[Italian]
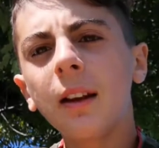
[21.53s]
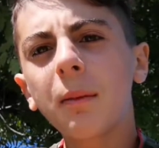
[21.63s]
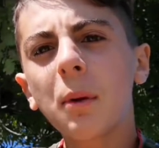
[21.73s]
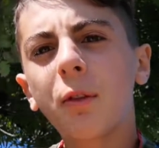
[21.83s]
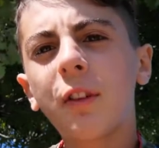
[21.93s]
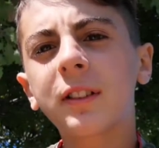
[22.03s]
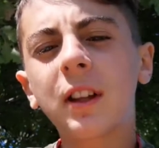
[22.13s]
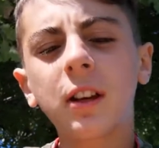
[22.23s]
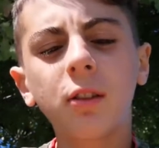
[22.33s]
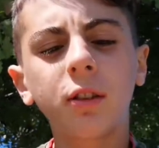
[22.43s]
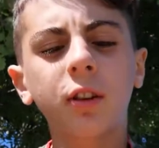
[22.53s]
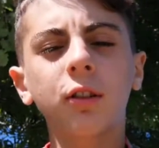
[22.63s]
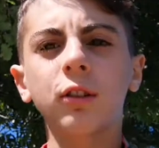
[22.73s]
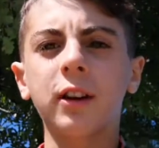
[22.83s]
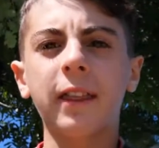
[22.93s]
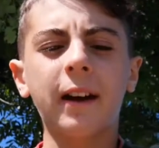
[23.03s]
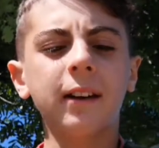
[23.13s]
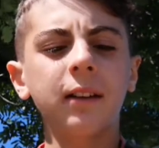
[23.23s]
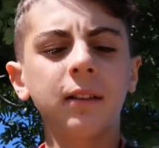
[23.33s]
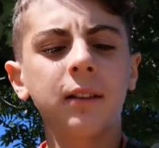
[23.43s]
L'abbiamo fatta io e Niccolò
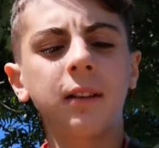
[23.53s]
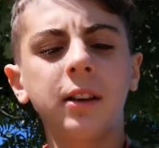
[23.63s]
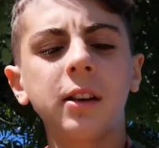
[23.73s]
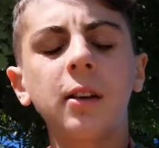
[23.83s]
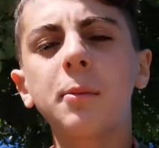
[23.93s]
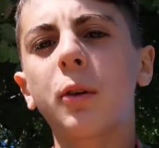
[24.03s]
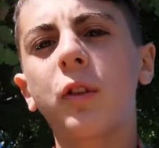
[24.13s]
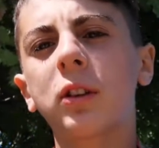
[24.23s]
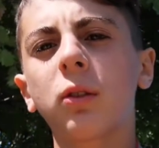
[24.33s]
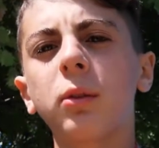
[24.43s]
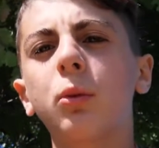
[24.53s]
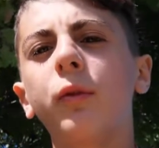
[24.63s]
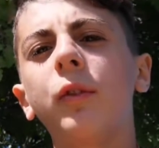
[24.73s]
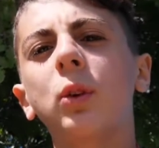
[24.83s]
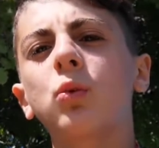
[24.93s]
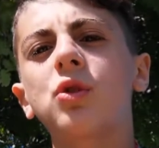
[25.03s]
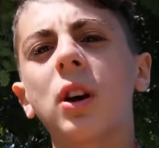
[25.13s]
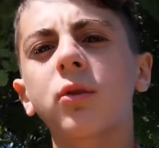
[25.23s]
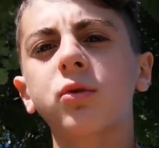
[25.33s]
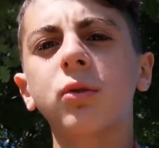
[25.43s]
Catana ieri, abbiamo fatto tipo un
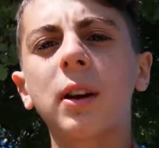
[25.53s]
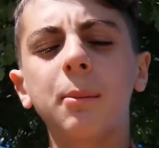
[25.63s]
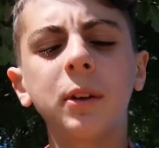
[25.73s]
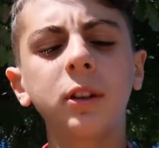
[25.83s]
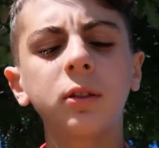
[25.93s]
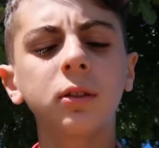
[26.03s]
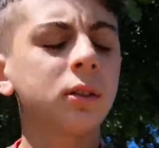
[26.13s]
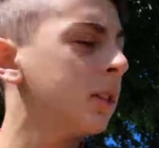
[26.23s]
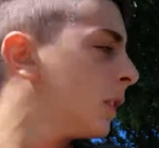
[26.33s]
vettucciato su un gambetto